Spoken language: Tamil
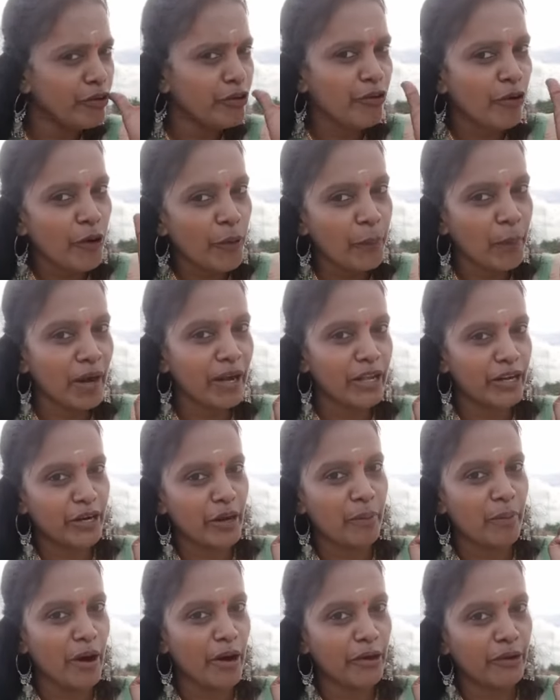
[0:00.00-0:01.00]
நோட்
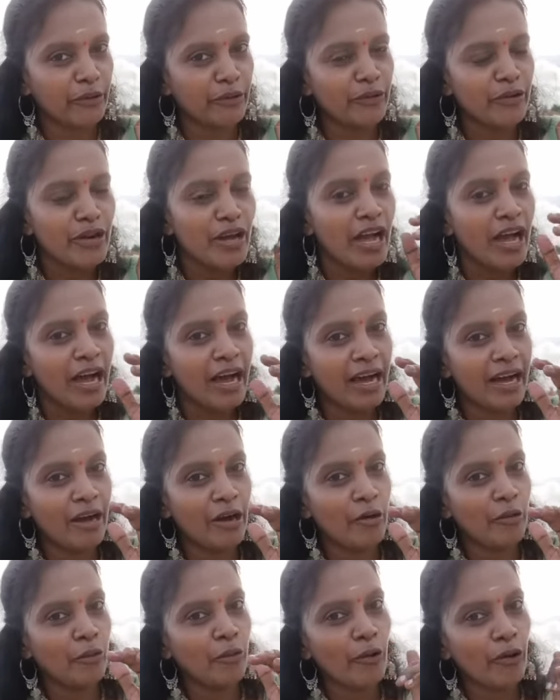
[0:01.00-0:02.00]
பண்ணியிருக்க மாட்டோம்
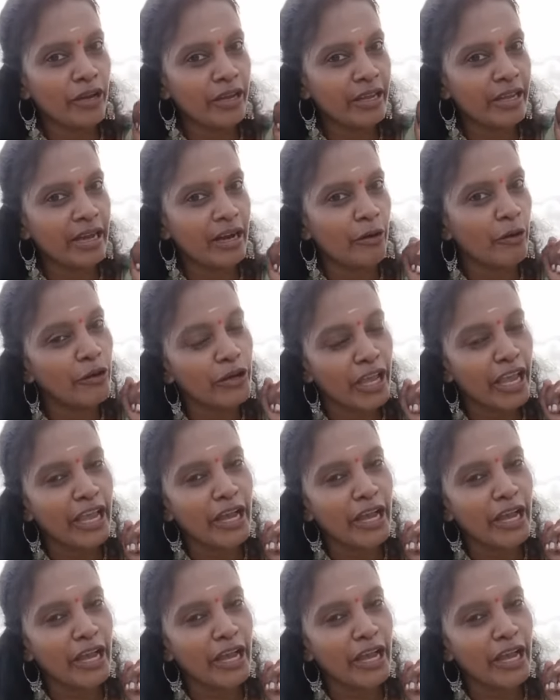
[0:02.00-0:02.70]
ஓகே ஓகே